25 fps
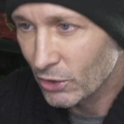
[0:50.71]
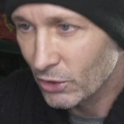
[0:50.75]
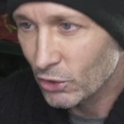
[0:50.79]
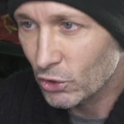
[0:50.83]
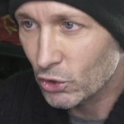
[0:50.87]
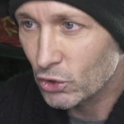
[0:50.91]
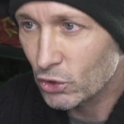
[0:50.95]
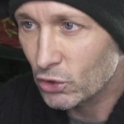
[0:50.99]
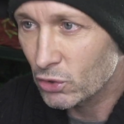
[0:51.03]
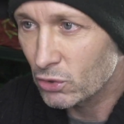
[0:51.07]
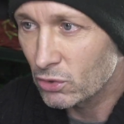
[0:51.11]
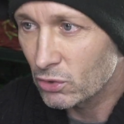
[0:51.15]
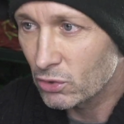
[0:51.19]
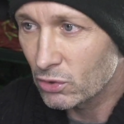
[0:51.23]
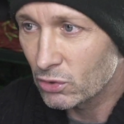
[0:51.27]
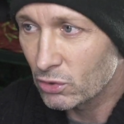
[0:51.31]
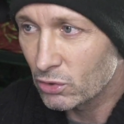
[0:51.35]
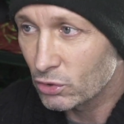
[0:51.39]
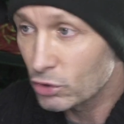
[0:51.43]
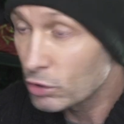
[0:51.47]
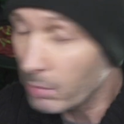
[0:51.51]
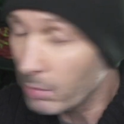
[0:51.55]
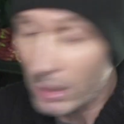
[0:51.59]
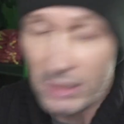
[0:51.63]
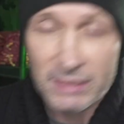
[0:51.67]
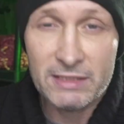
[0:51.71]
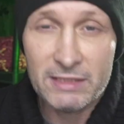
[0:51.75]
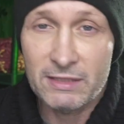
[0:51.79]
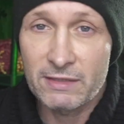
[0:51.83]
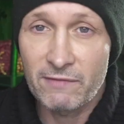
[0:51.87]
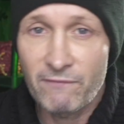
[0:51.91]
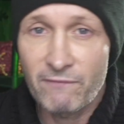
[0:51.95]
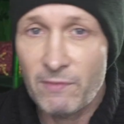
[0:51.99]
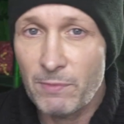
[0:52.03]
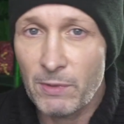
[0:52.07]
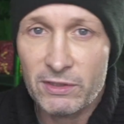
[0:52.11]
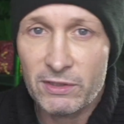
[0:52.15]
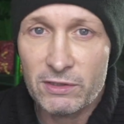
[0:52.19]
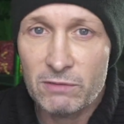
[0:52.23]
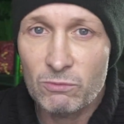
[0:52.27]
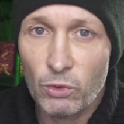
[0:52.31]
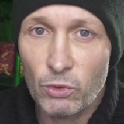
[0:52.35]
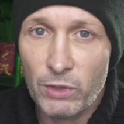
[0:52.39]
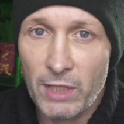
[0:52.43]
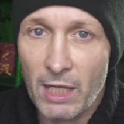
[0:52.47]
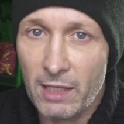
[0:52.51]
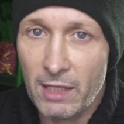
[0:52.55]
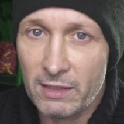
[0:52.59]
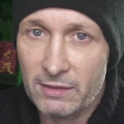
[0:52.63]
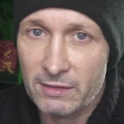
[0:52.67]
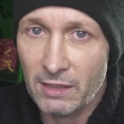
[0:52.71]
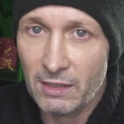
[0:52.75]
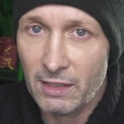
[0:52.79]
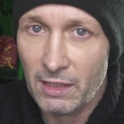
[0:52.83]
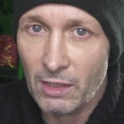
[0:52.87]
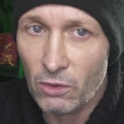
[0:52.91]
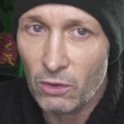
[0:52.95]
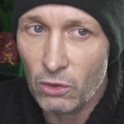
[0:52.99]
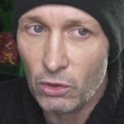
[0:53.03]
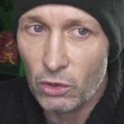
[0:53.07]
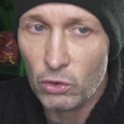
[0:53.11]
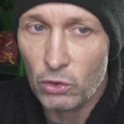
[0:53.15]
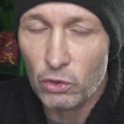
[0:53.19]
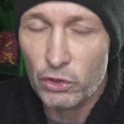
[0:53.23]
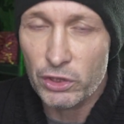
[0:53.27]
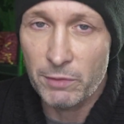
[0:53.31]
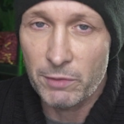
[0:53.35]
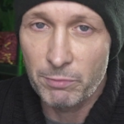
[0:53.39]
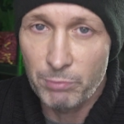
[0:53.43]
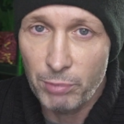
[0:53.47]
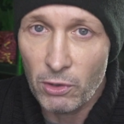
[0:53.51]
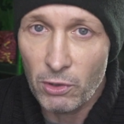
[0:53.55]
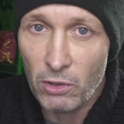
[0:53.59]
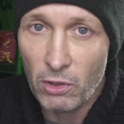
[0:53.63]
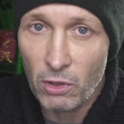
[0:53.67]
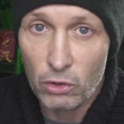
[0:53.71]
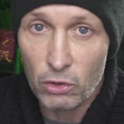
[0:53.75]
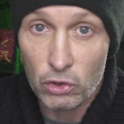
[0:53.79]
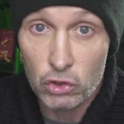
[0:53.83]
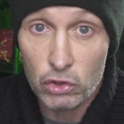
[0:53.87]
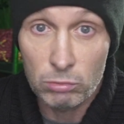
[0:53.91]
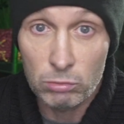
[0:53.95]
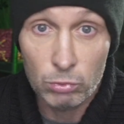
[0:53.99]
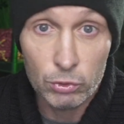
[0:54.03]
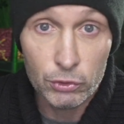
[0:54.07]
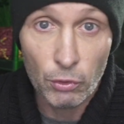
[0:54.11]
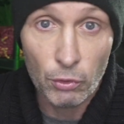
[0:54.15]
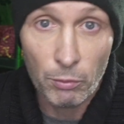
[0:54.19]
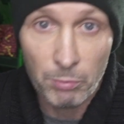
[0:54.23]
Je, je bah, ça fait partie de mon caractère. Euh, quand j'ai peur, je le montre